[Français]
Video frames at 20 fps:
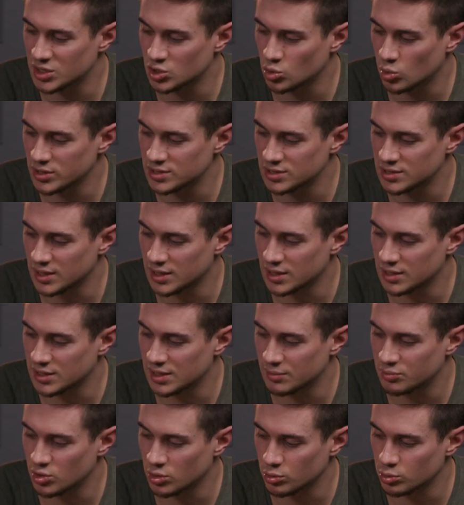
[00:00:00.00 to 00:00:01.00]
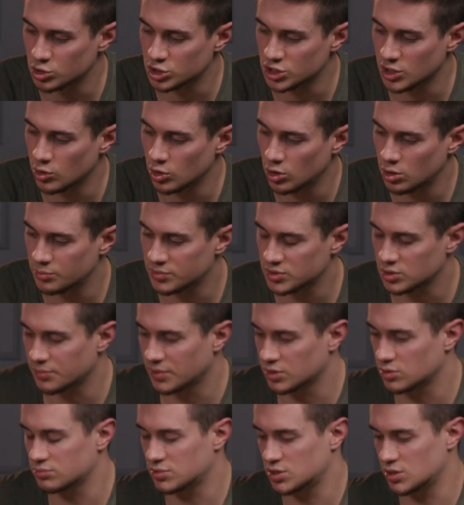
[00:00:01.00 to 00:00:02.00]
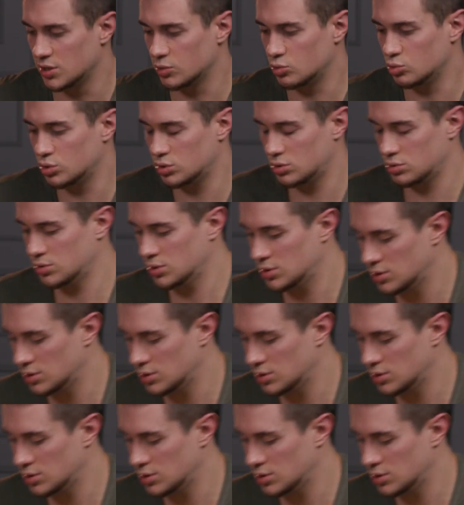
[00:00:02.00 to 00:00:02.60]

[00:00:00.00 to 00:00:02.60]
mais je crois que c'est un capteur de chaleur. Parce que, par exemple, si je la touche,